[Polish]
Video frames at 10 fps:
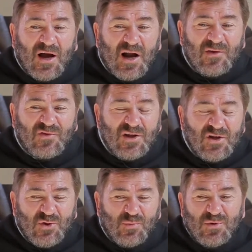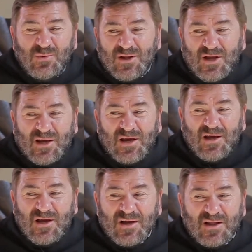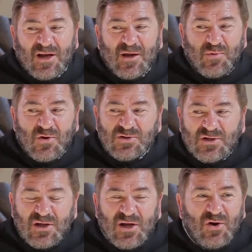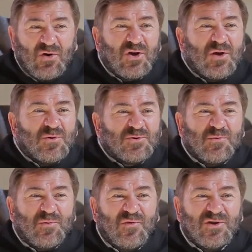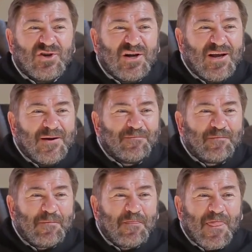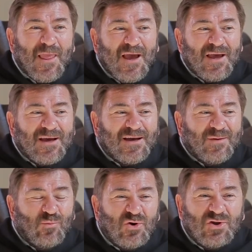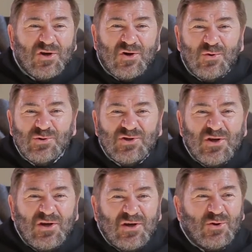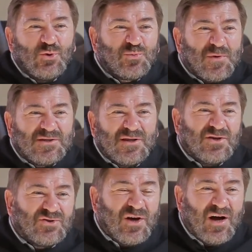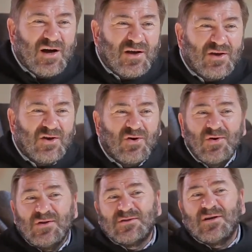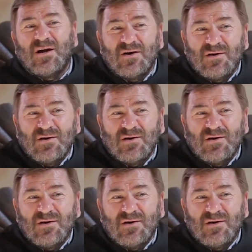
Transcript: Ale wtedy to były takie, takie proste dialogi, byśmy powiedzieli, młodych ludzi i duszpasterza i ojca